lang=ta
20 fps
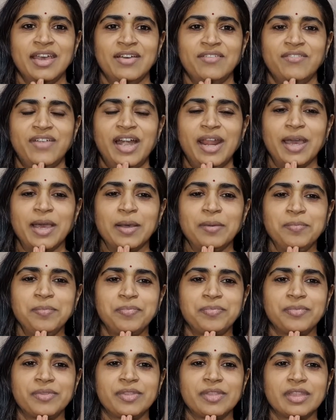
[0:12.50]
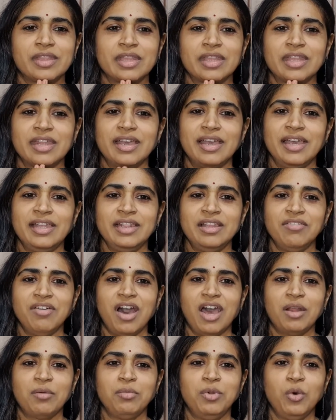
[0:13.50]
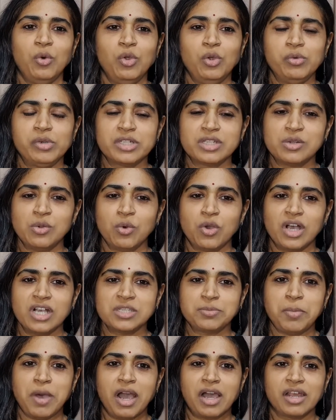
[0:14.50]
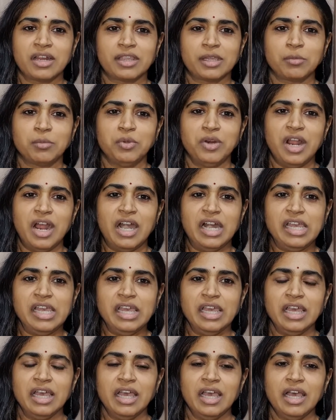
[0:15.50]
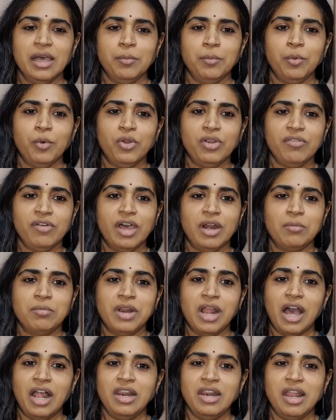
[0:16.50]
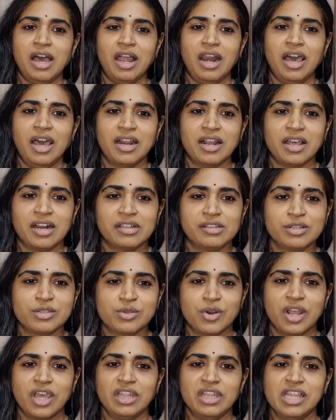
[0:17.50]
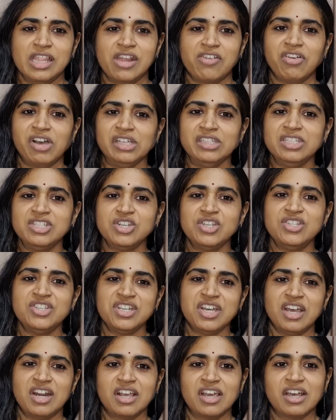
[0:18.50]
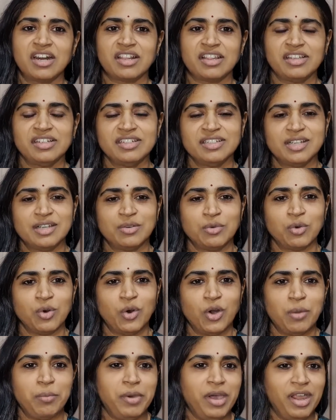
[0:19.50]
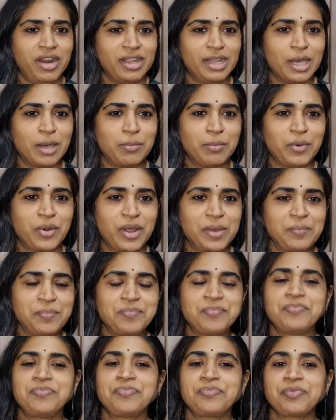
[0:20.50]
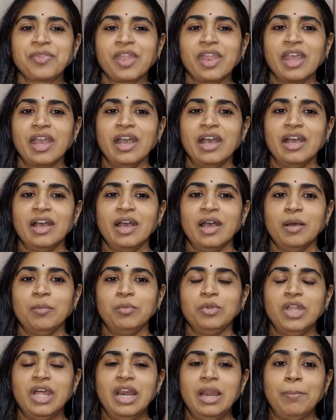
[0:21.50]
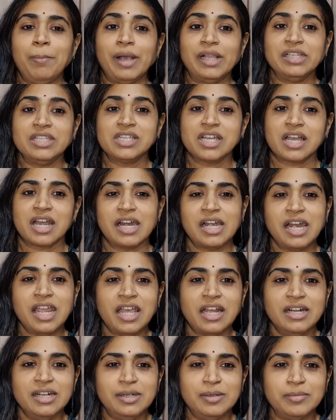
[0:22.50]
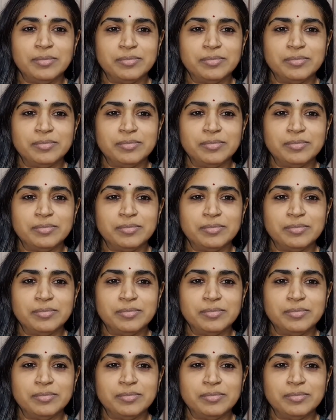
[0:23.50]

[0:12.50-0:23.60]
வணக்கம் இந்த வாரம் நோயுவர் ஸ்லோகாஸ் பார்க்குறதுக்கு முன்னாடி போன வாரம் நாலு நாளாக இருக்கிறது சொன்னேன் இந்த தடவை அஞ்சு அஞ்சாக இருக்கிறது உங்களோட பகிர்ந்துக்க போகிறேன் முதல்ல பஞ்ச கண்ணிகள்